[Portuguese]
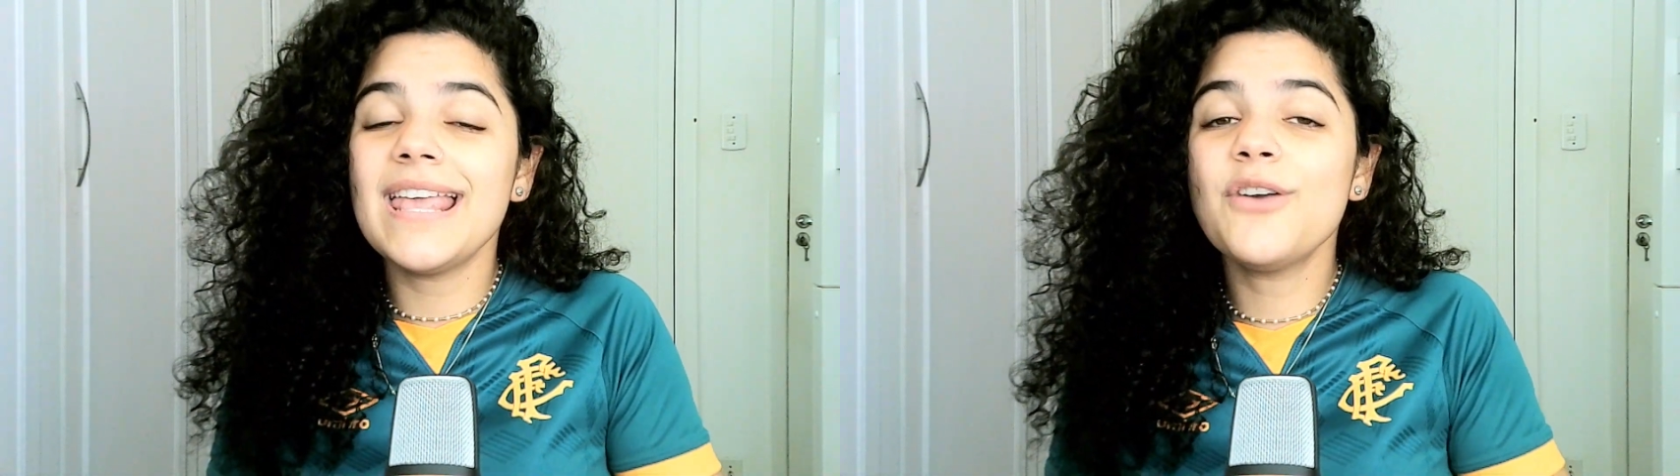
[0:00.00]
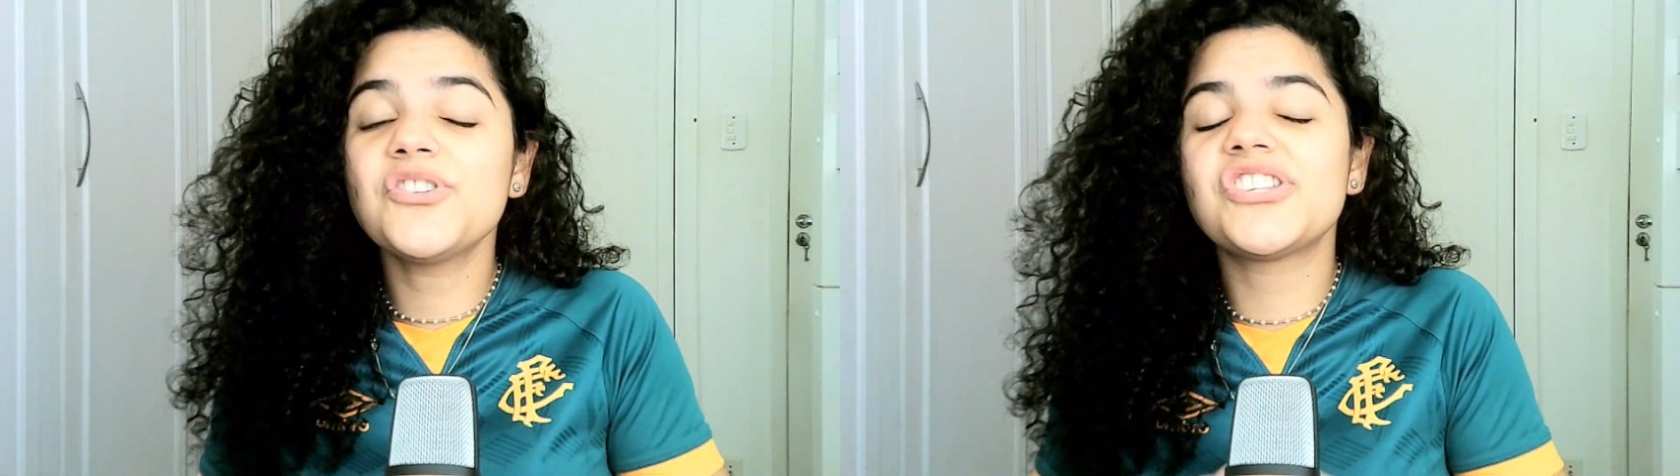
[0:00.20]

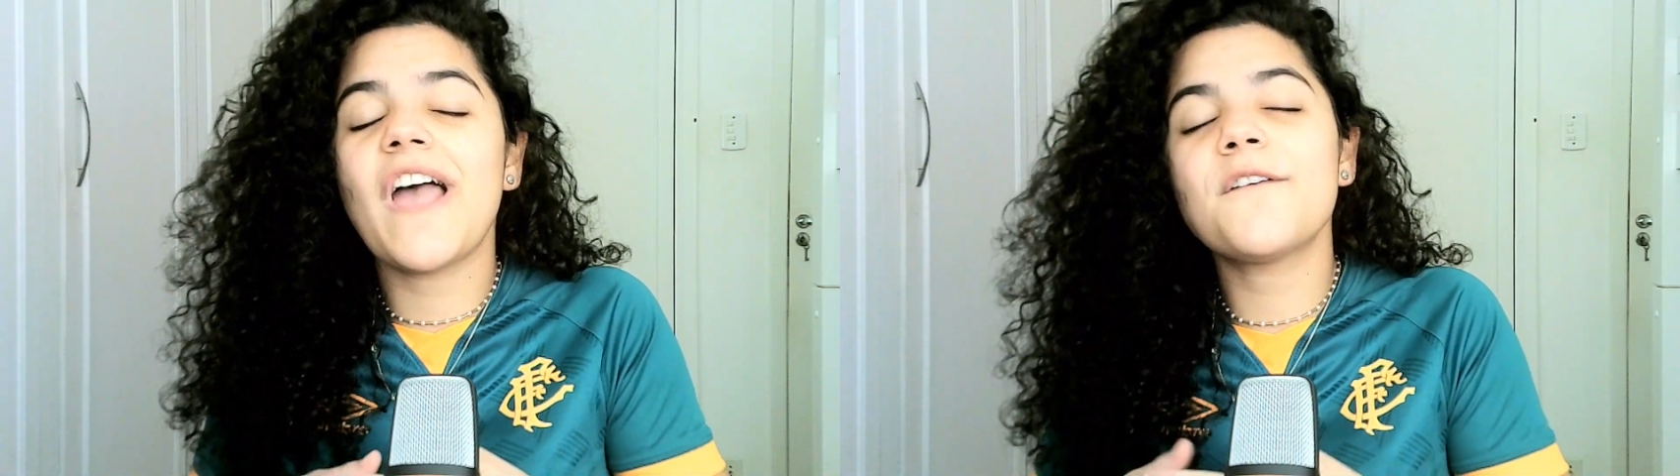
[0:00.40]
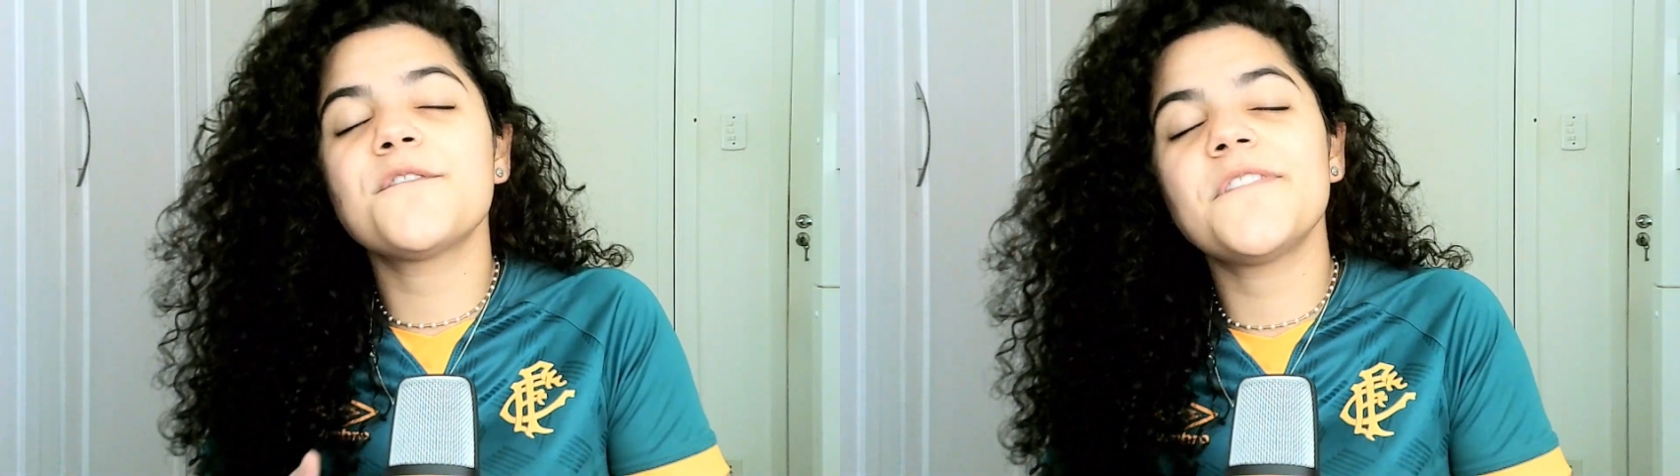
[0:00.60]
E o
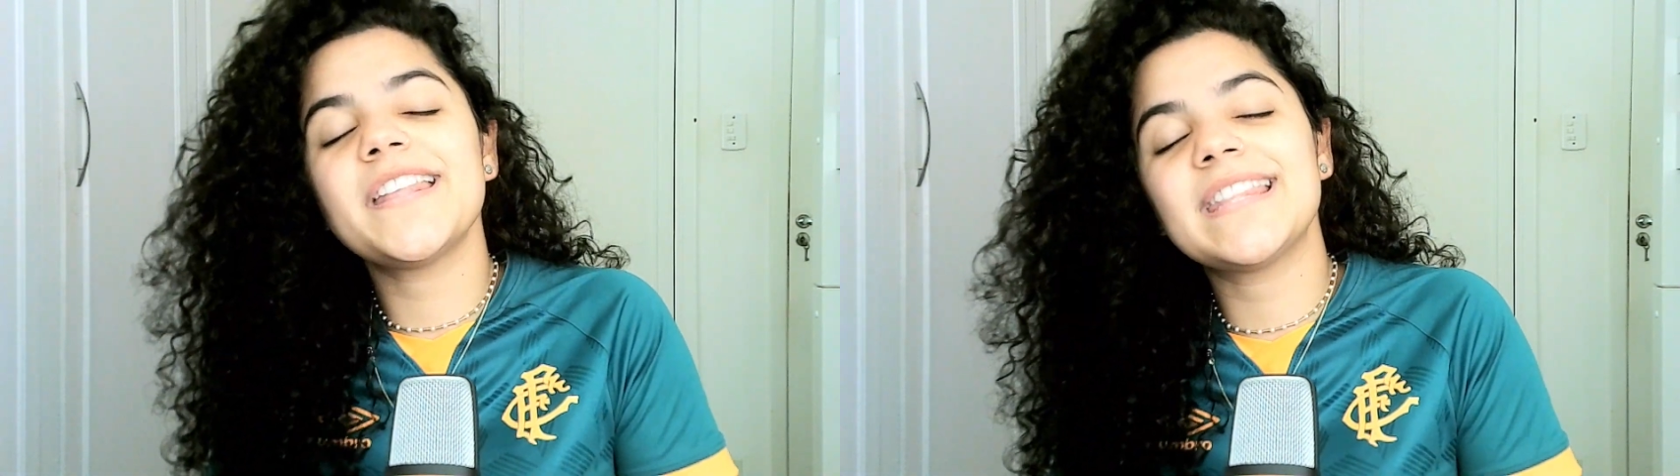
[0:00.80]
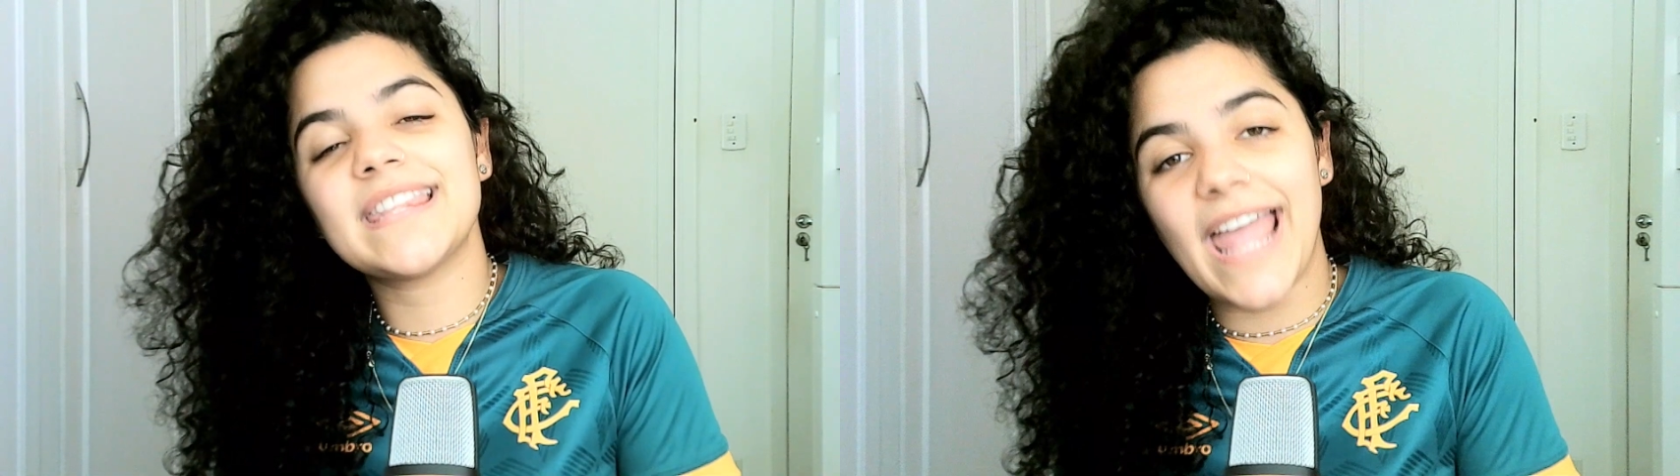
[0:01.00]
Jeff
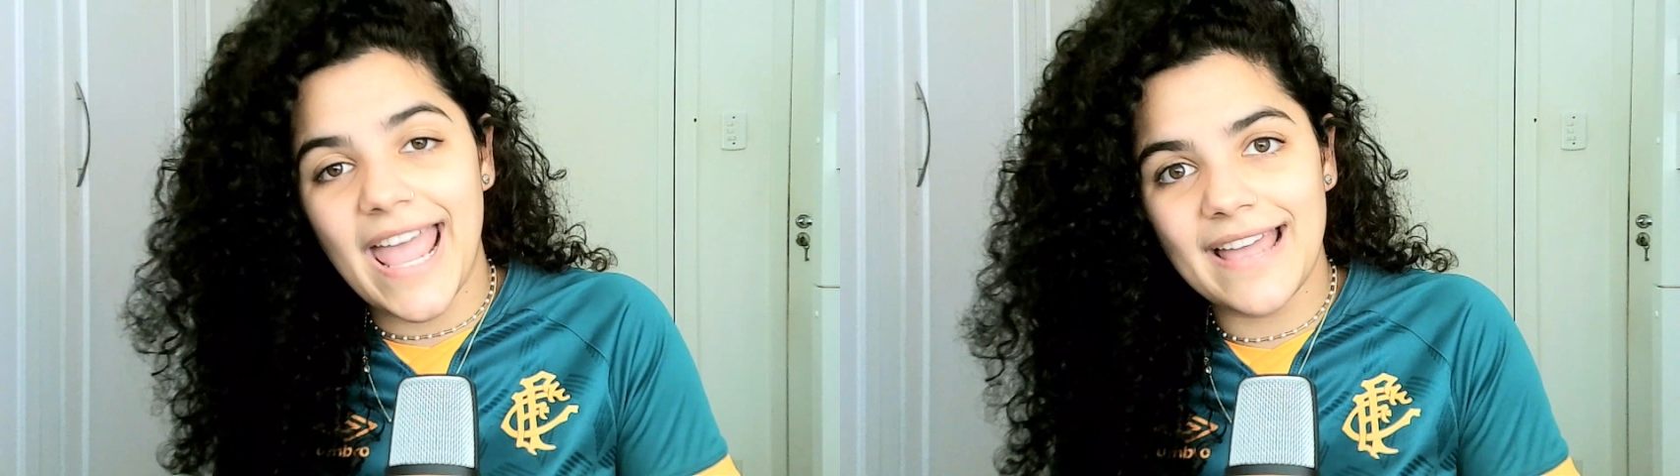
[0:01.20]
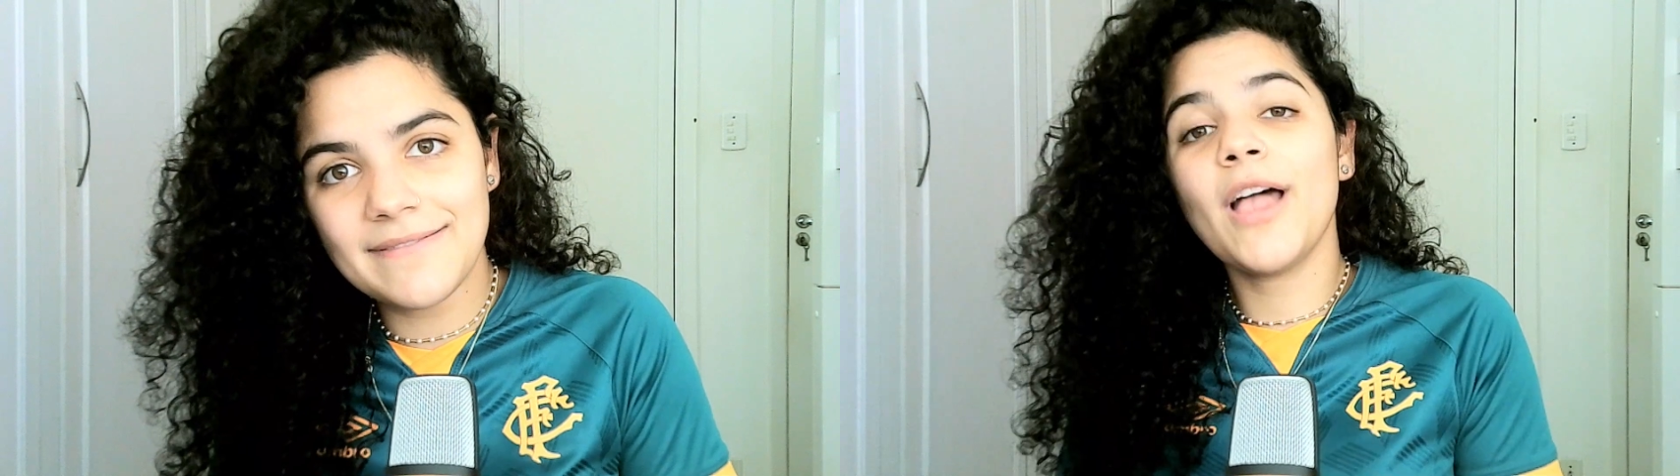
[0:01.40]
Té,